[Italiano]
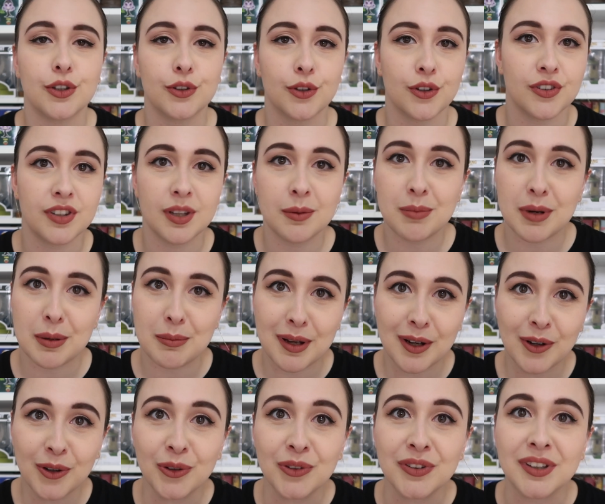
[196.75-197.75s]
io sono sempre
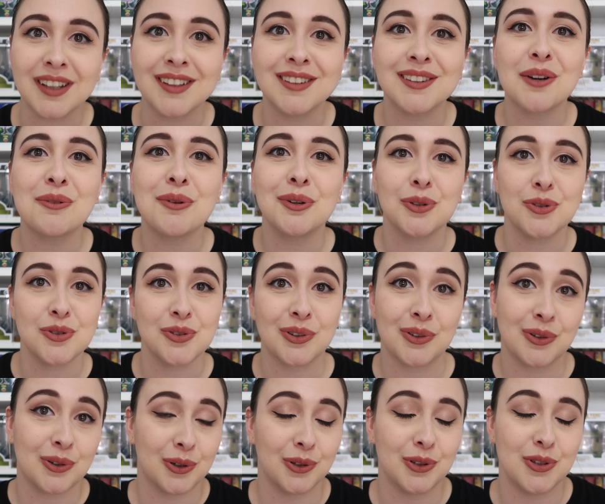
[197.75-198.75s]
ben contenta quando ci
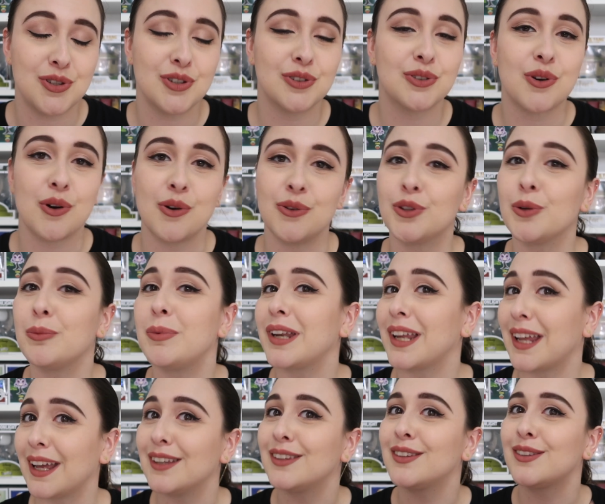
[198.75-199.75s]
sono codici sconto
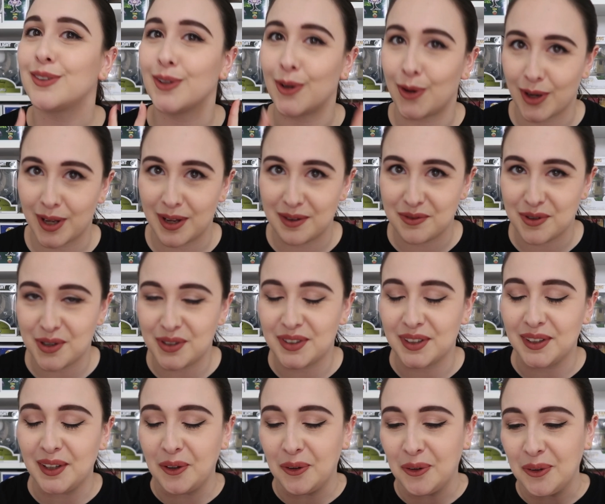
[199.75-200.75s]
perché so che voi
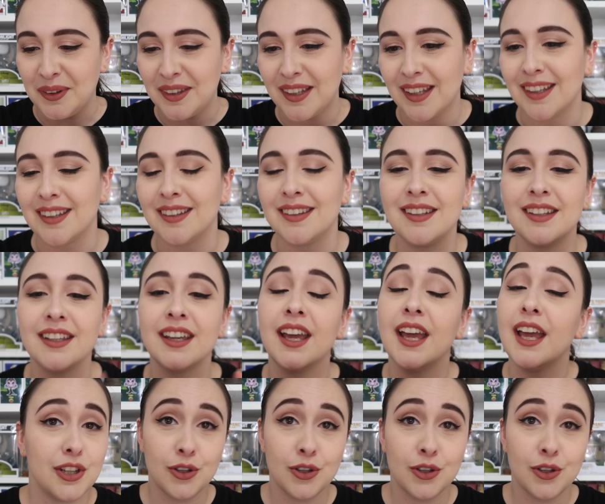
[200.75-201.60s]
siete contenti,